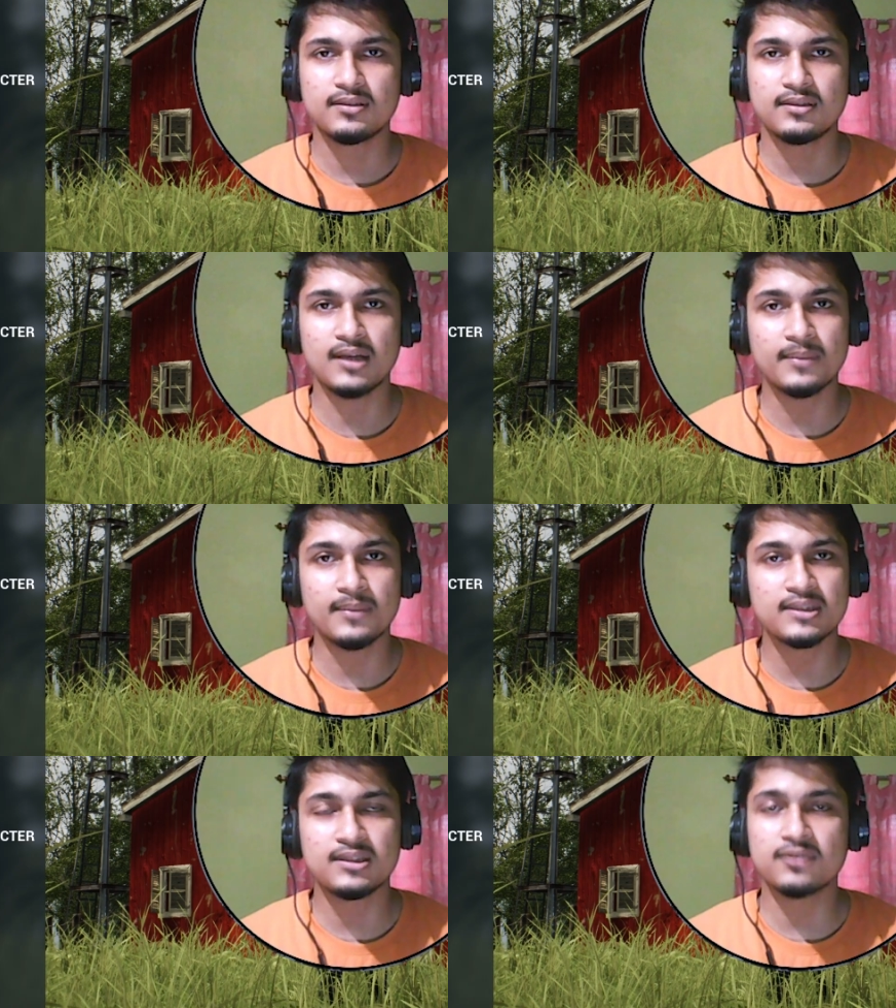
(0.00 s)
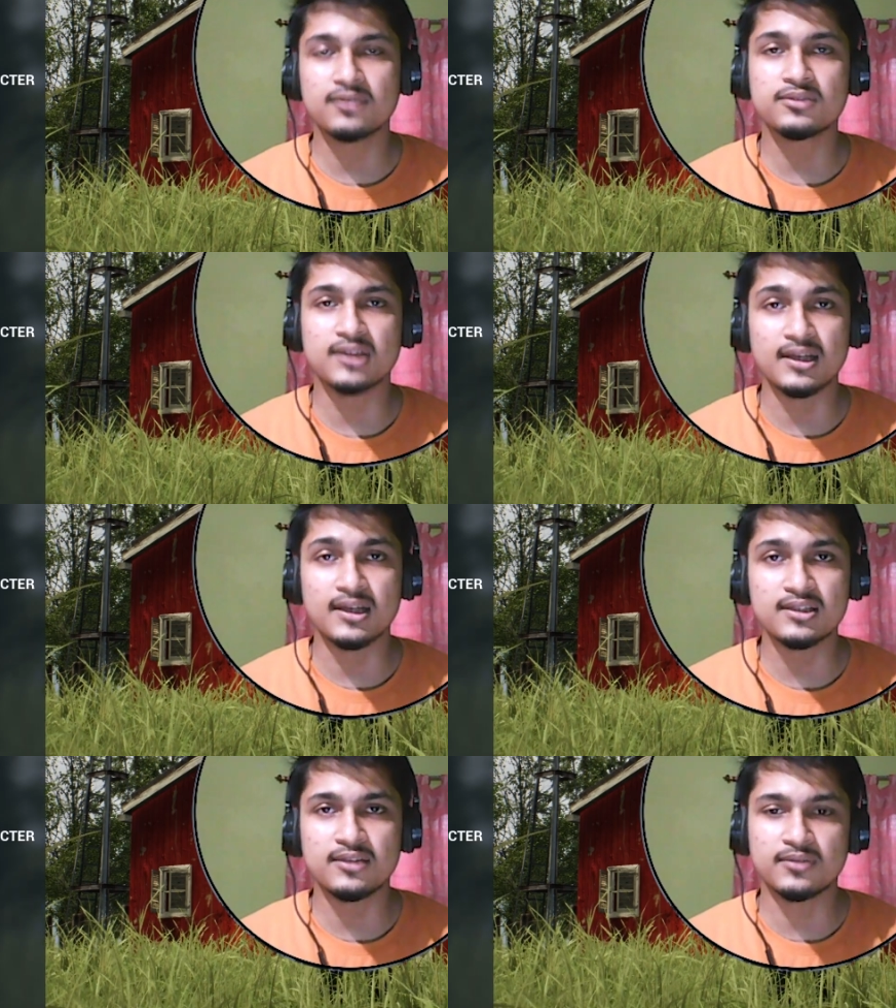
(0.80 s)
यहाँ पर चीजें कुछ
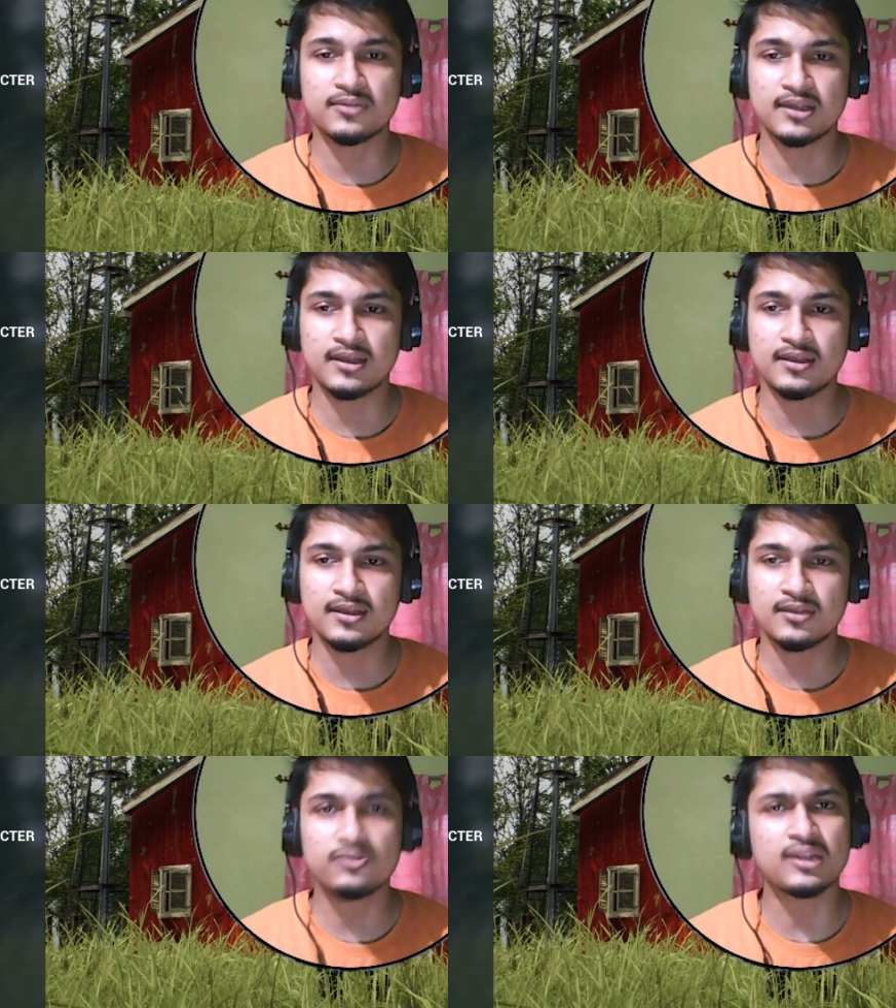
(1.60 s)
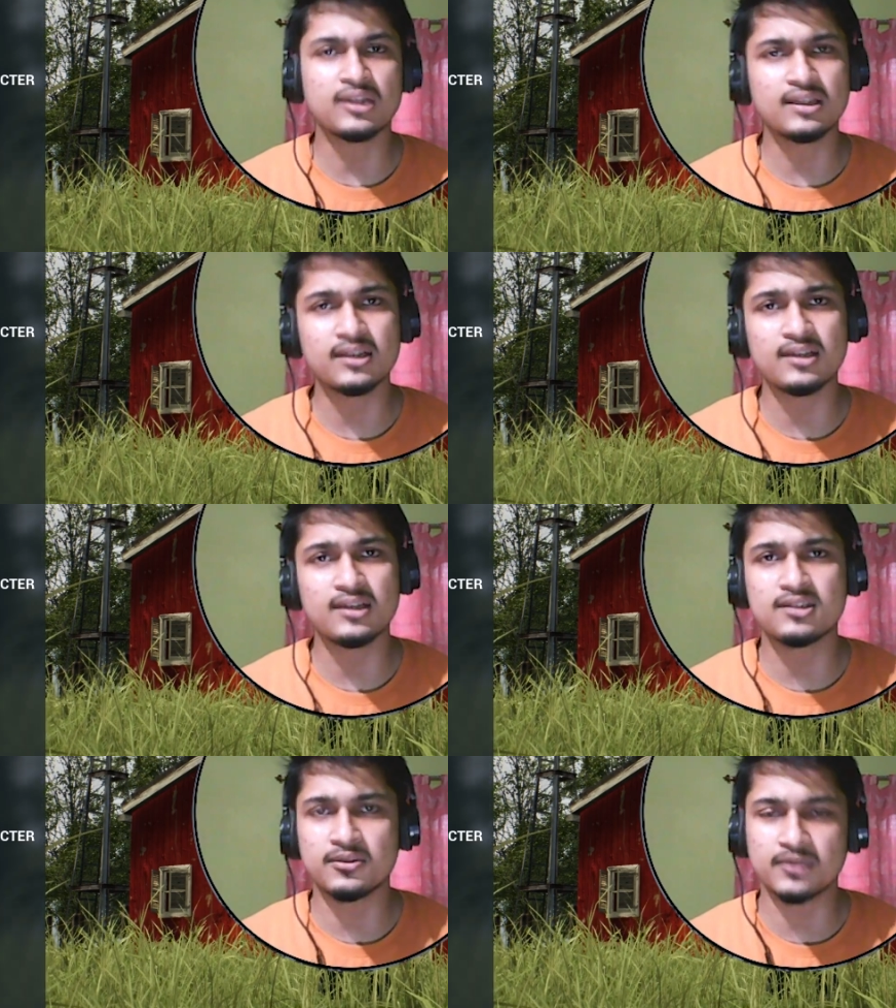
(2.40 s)
रियलिस्टिक होता है कुछ हद तक
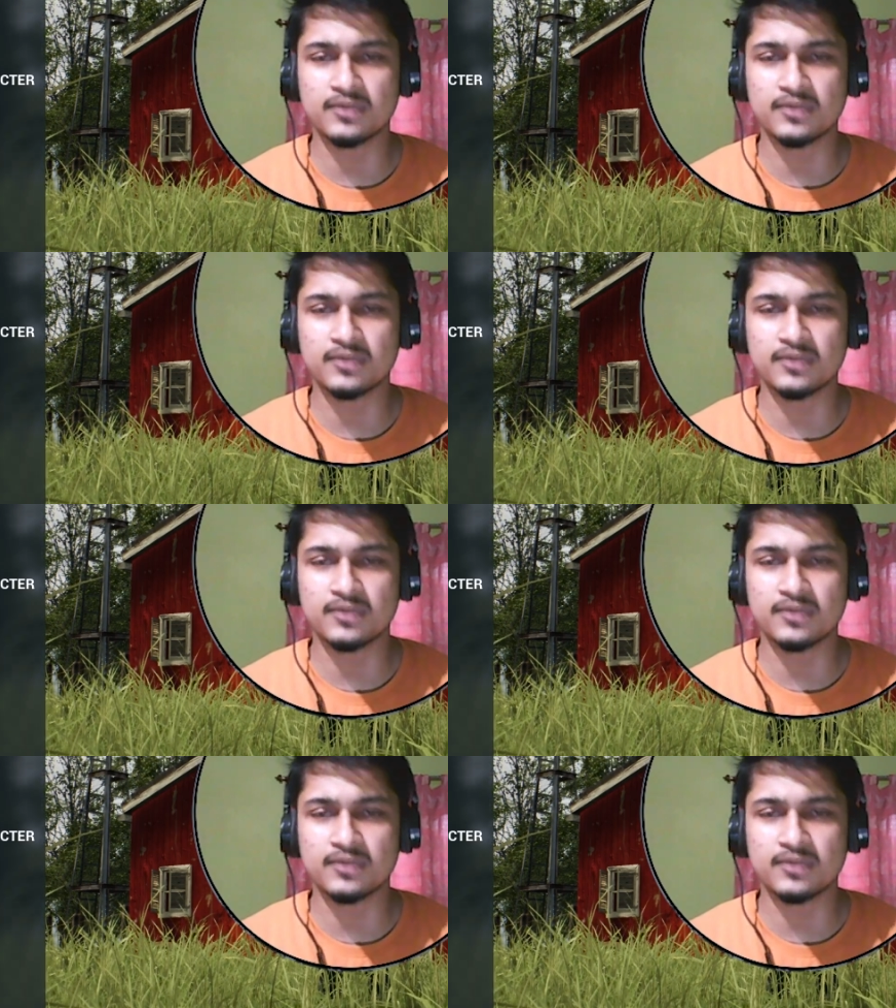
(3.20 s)
रियलिस्टिक होता है